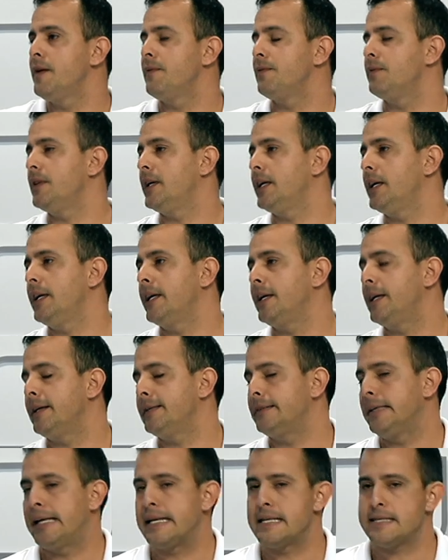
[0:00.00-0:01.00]

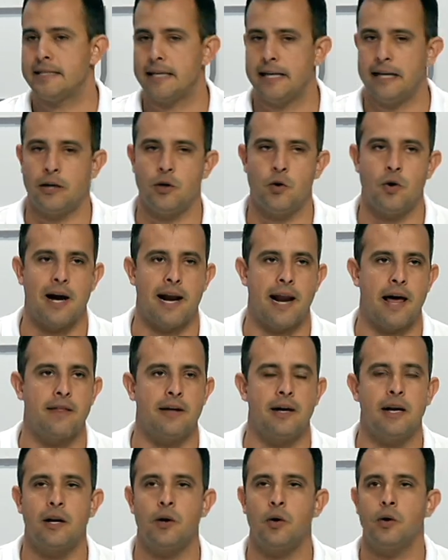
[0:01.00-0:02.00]
de, queseros,
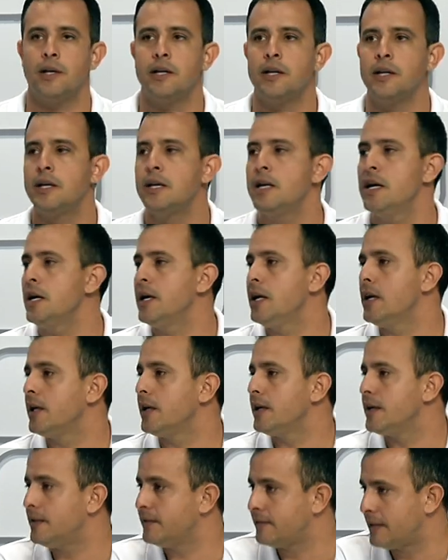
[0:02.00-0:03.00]
ganaderos y,
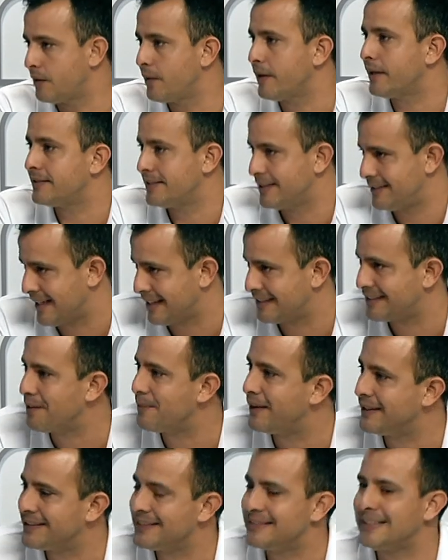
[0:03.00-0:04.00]
Estaba,
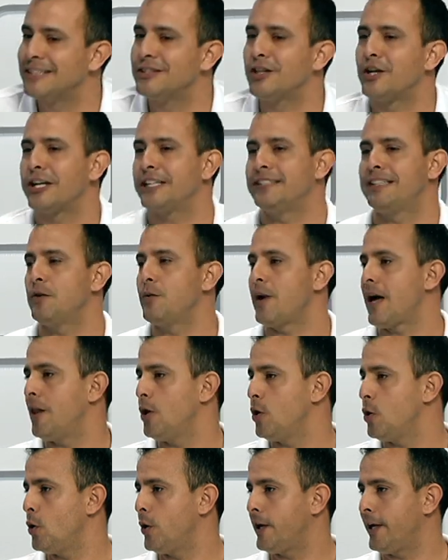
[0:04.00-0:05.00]
exactamente,
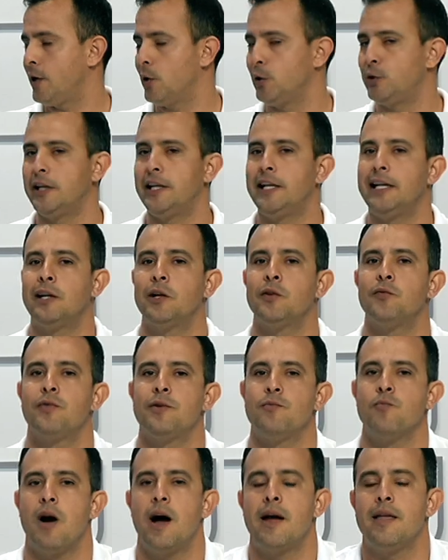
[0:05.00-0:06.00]
restauradores, hoteleros,
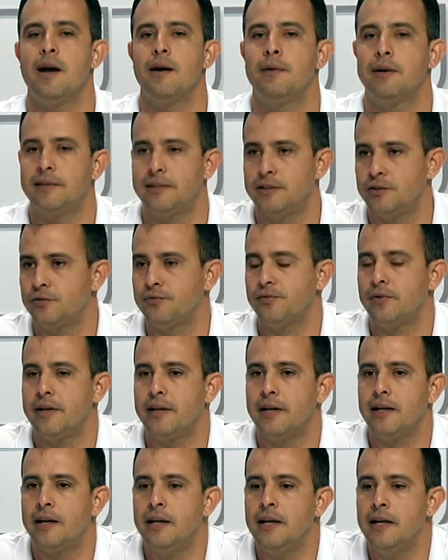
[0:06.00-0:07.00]
fuimos allá, de hecho
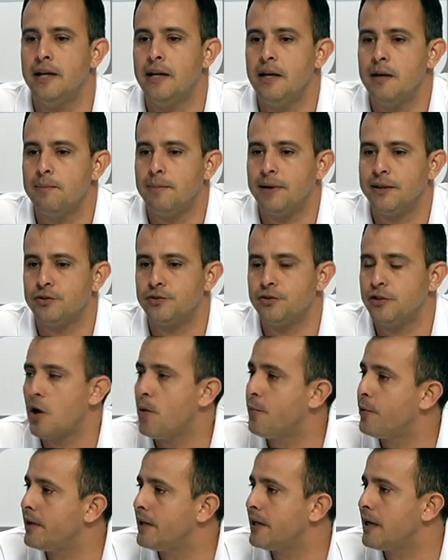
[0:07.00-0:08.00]
fue patrocinado
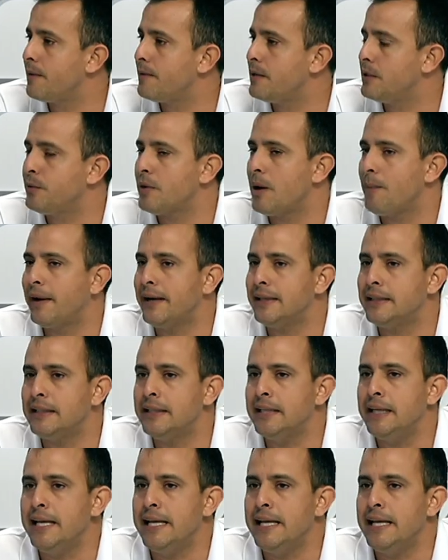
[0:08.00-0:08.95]
por el Cabildo una parte,